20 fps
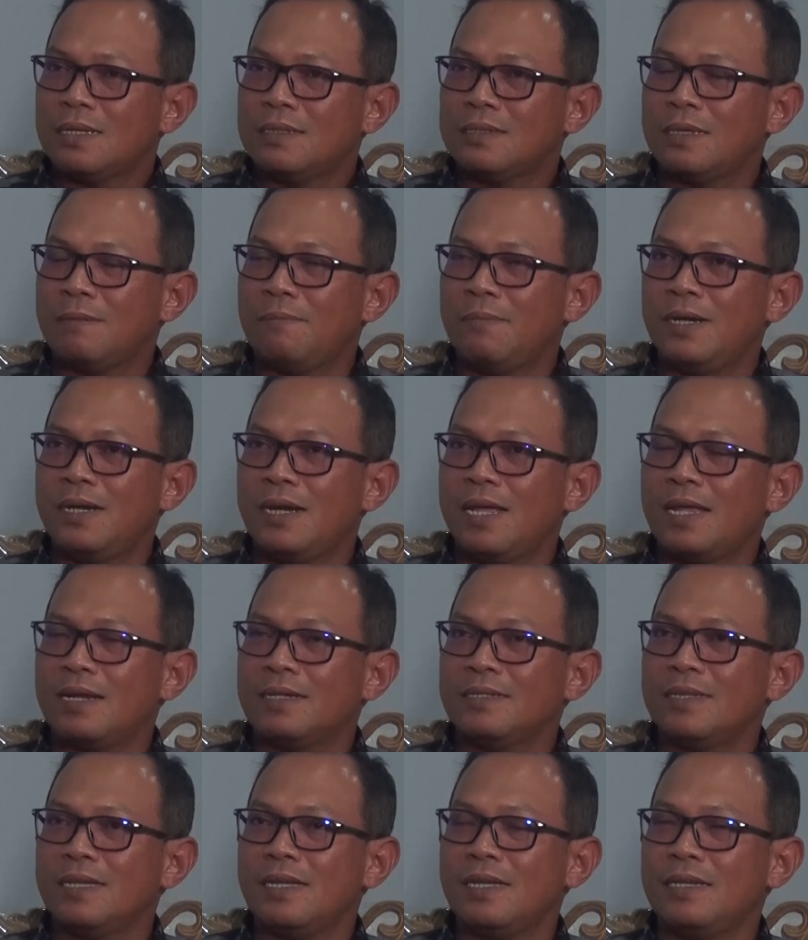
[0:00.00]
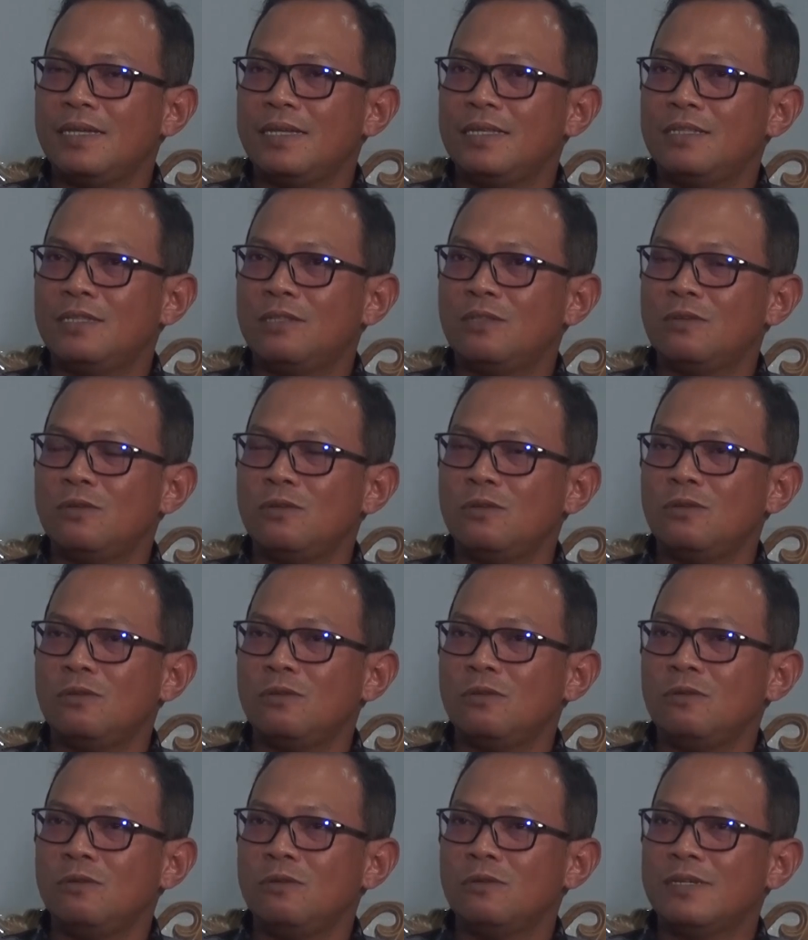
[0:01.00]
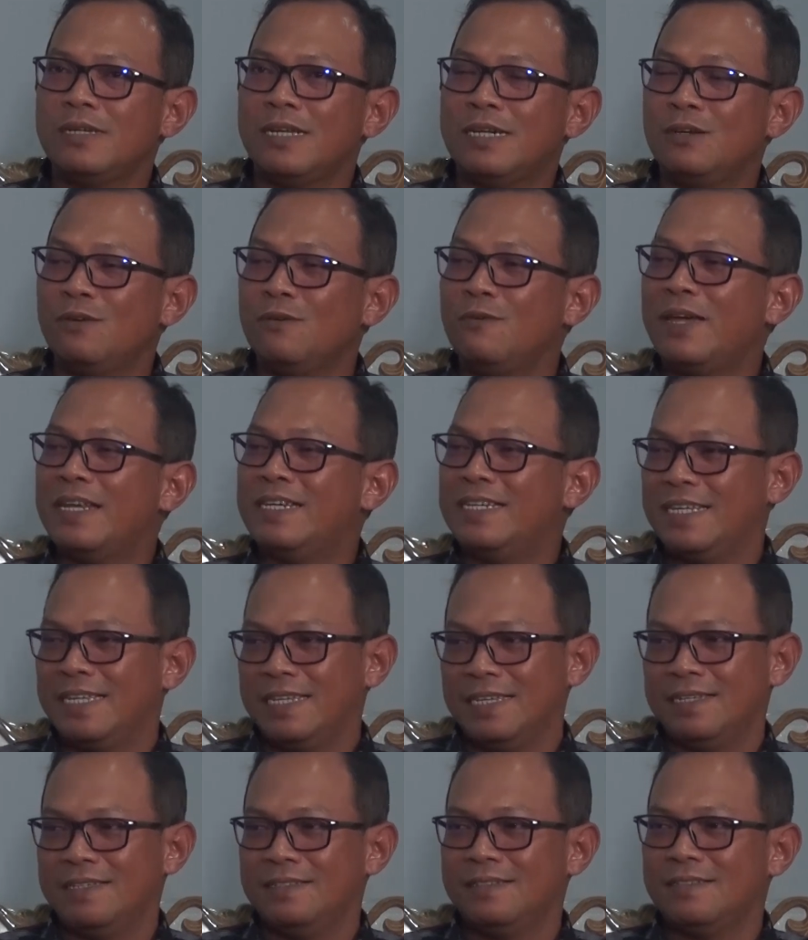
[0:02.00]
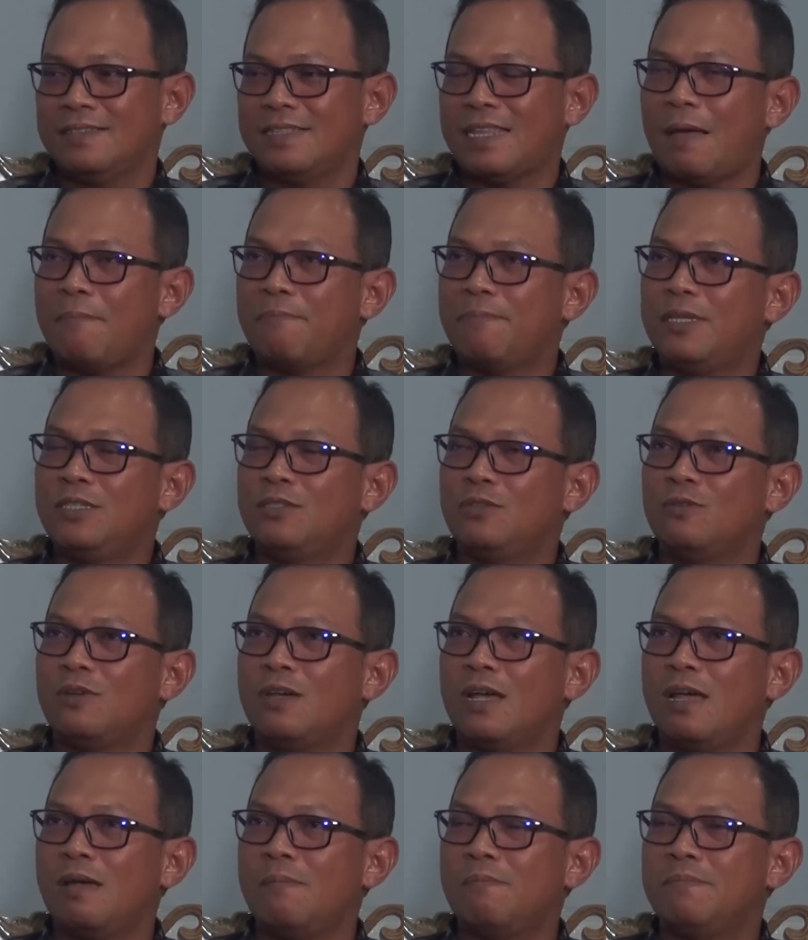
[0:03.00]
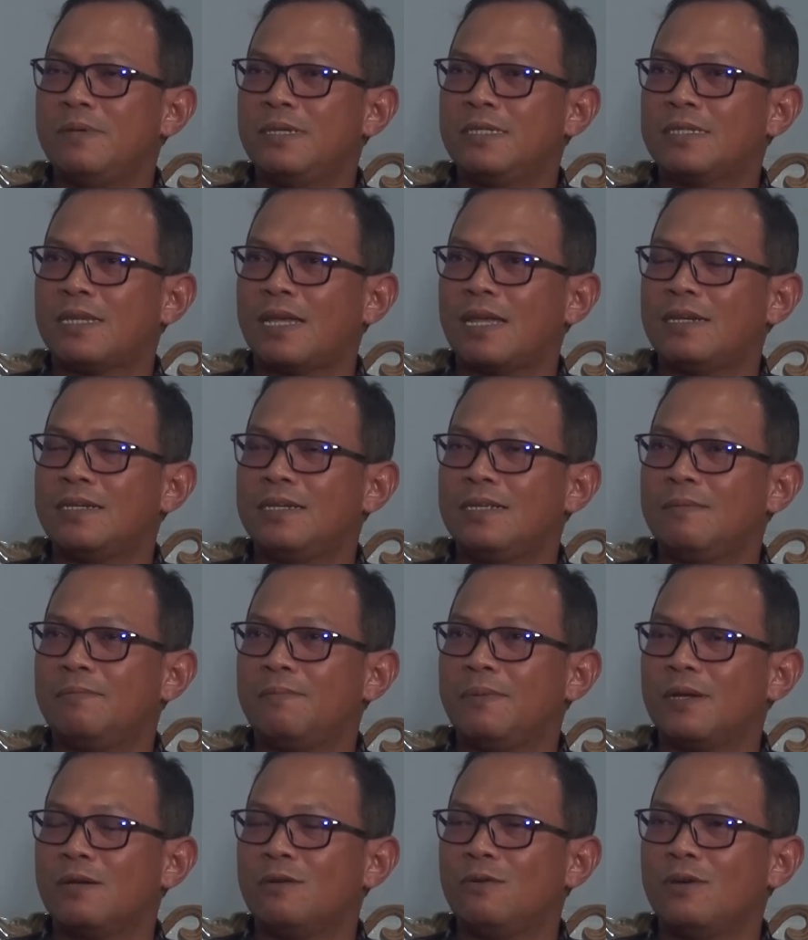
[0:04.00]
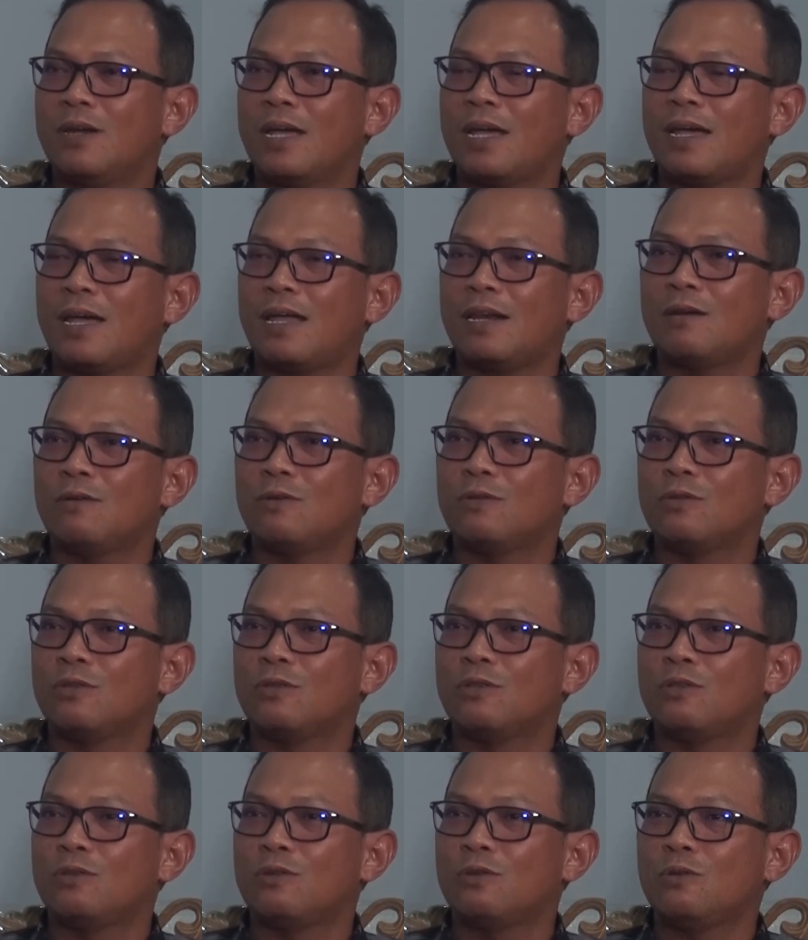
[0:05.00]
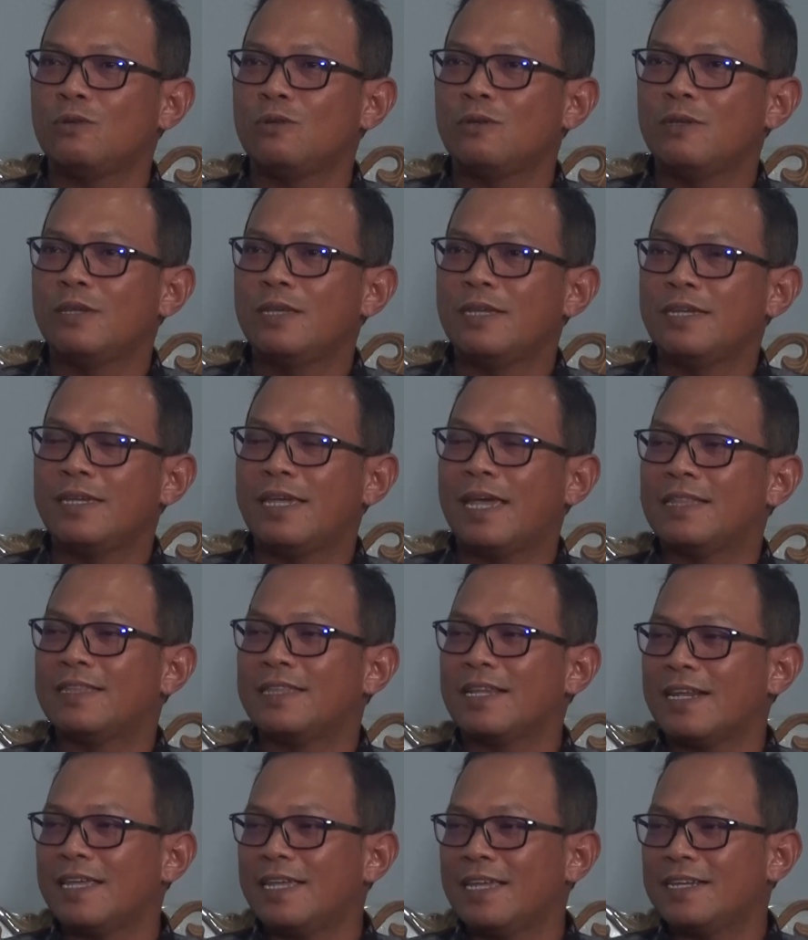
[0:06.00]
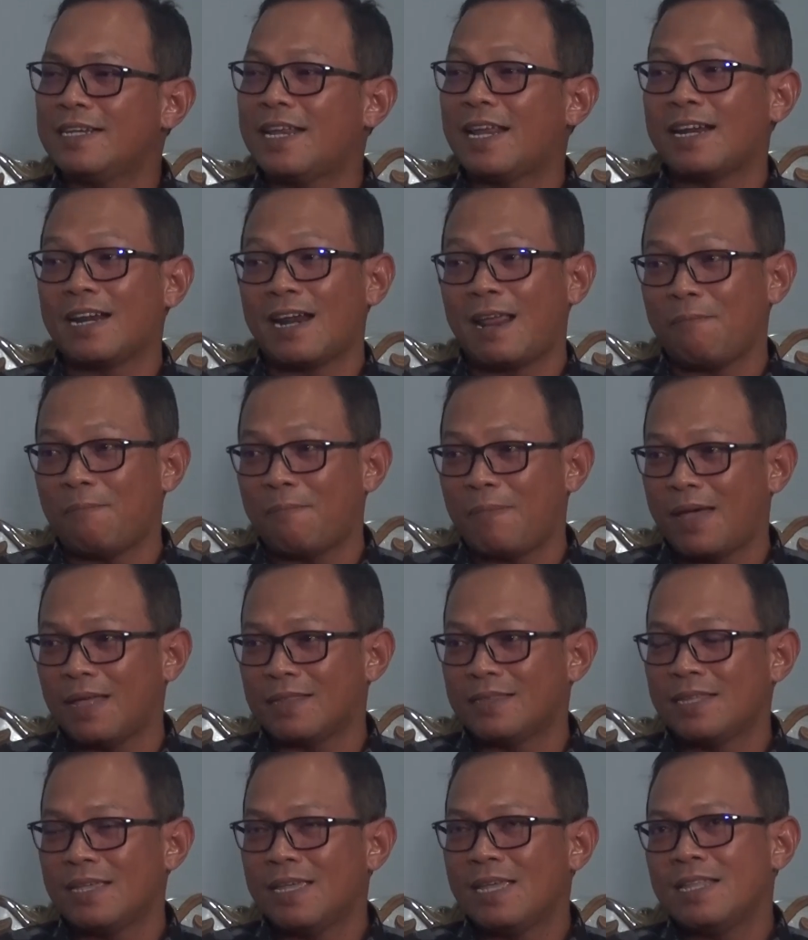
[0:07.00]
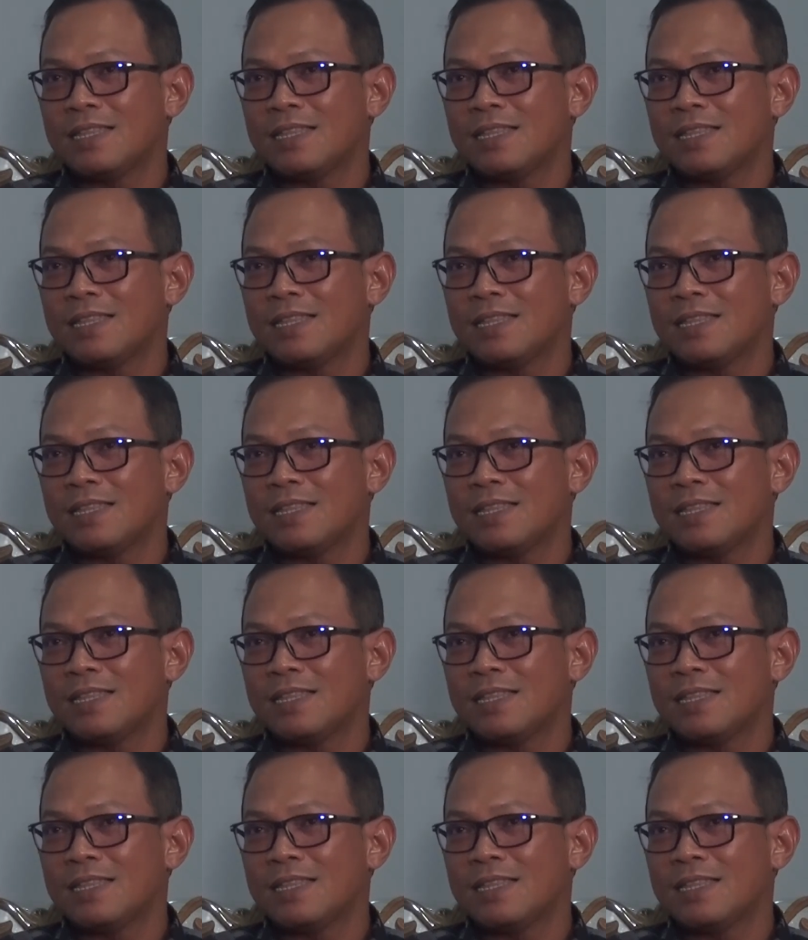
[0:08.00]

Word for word: Sebenarnya itu gedung wedding, gedung tapi wedding. juga bisa dipergunakan untuk gathering dan rapat.